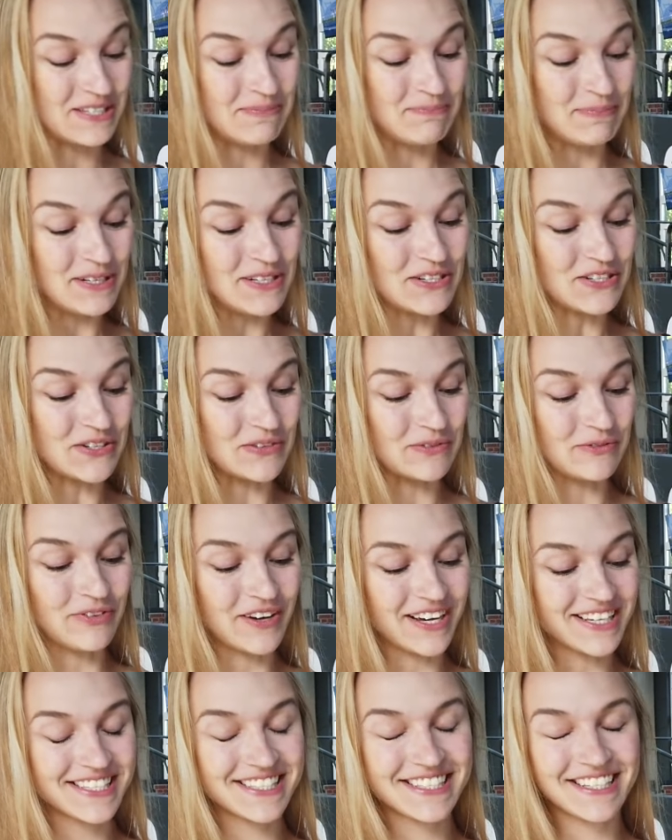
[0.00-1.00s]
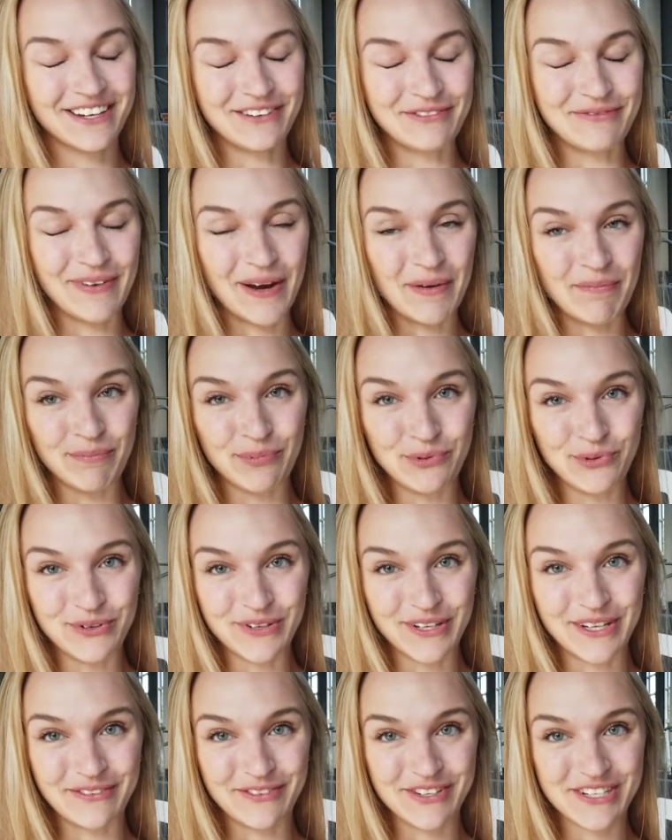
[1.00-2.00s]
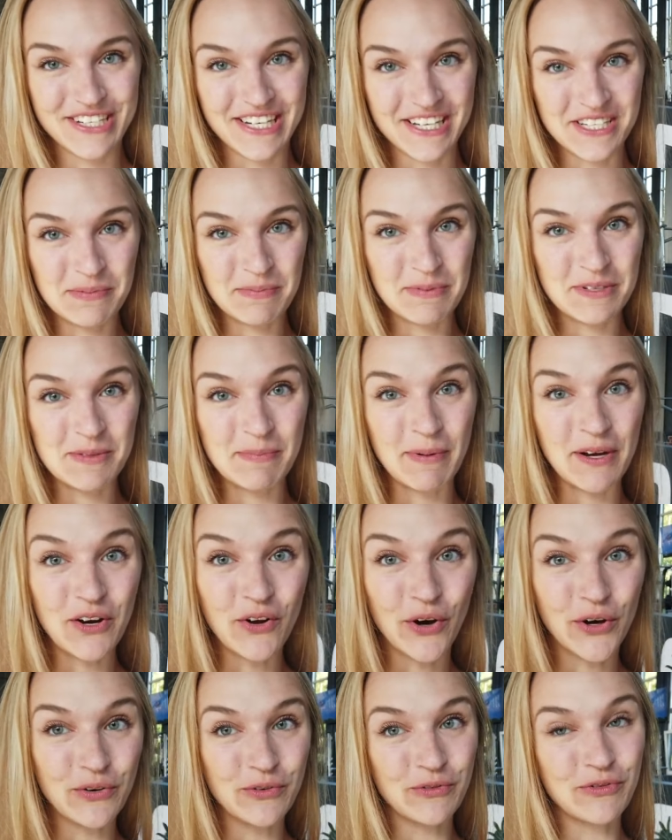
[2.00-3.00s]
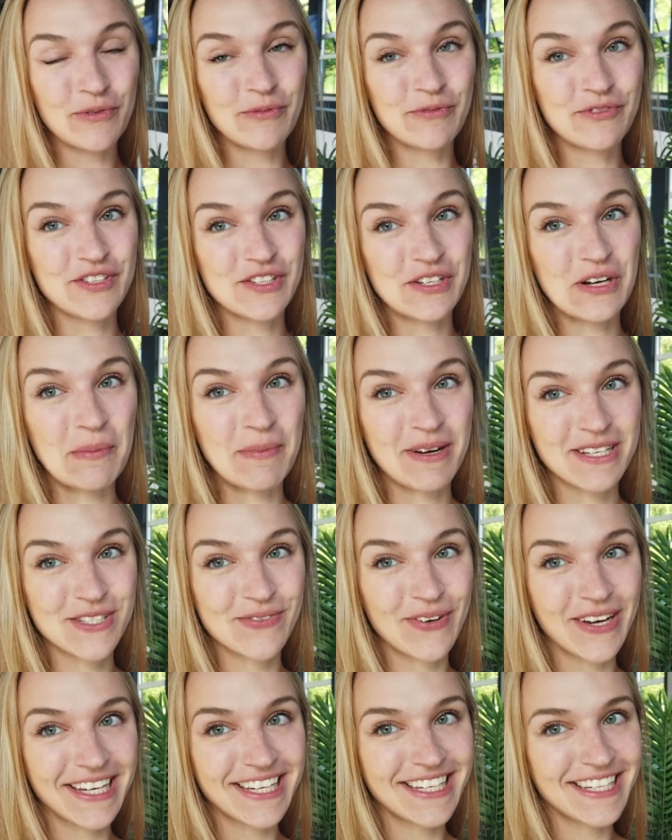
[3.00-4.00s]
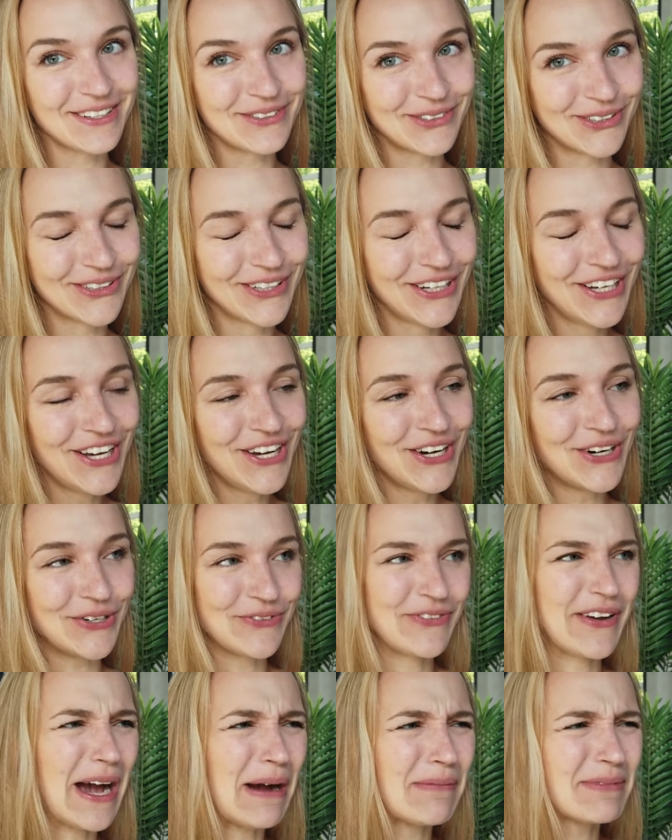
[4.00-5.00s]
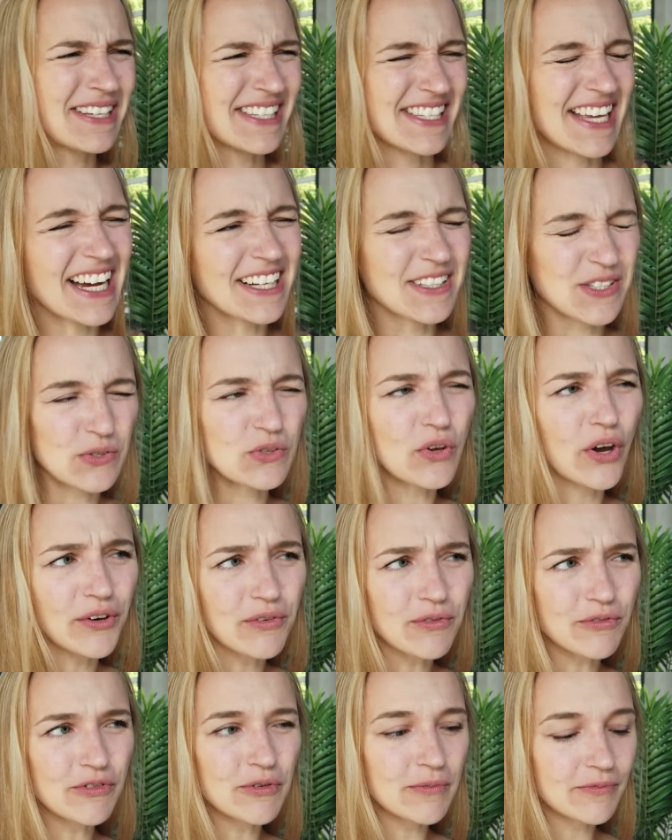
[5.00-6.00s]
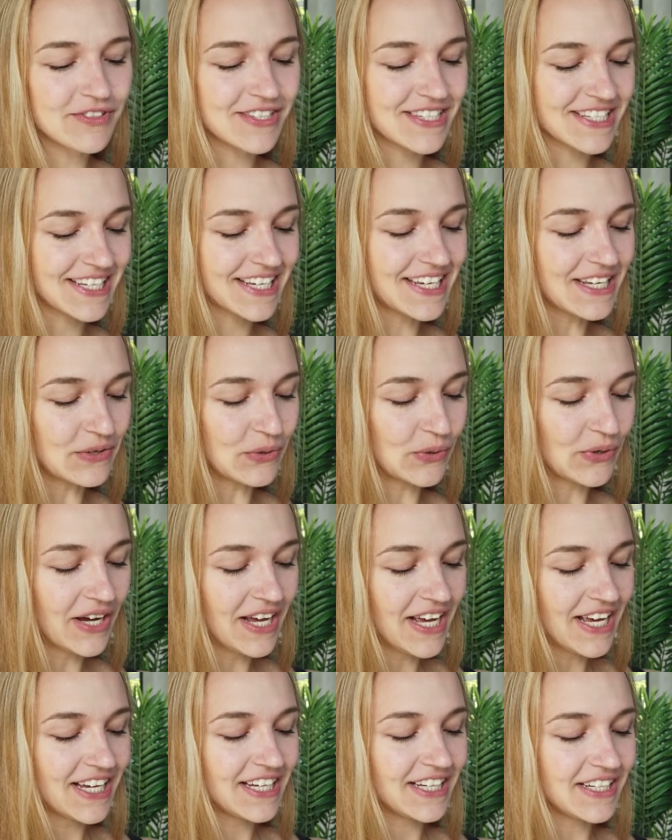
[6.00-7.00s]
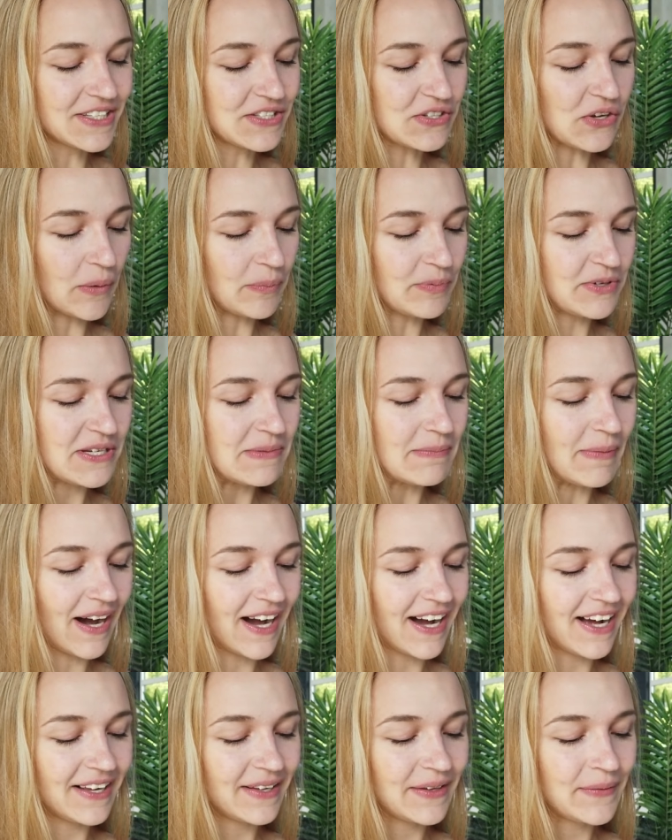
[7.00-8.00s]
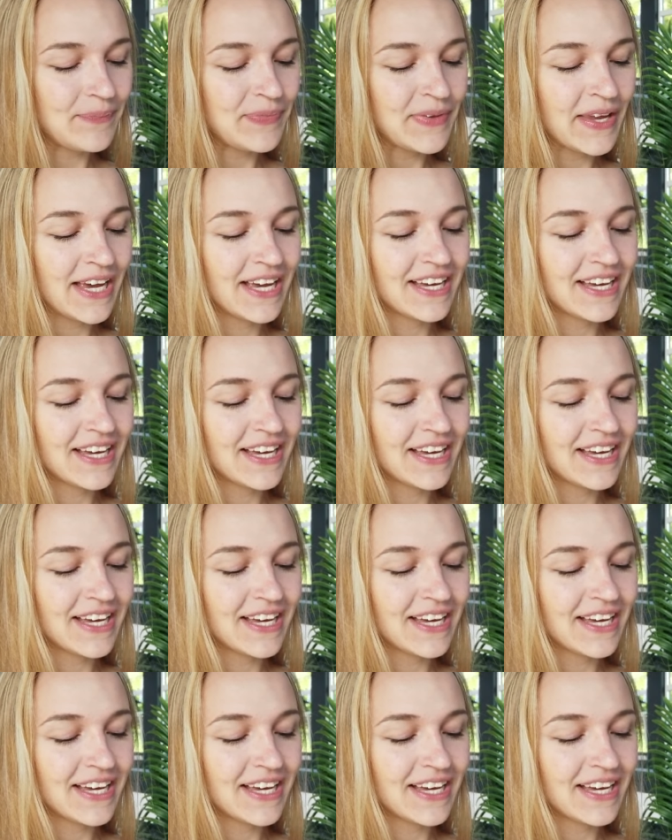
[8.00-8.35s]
Ich bin schon fast auf meinem Bühnengewicht. Also ich bin jetzt bei 59,2 Kilo. Und wir haben gesagt, so 59 Kilo ist optimal.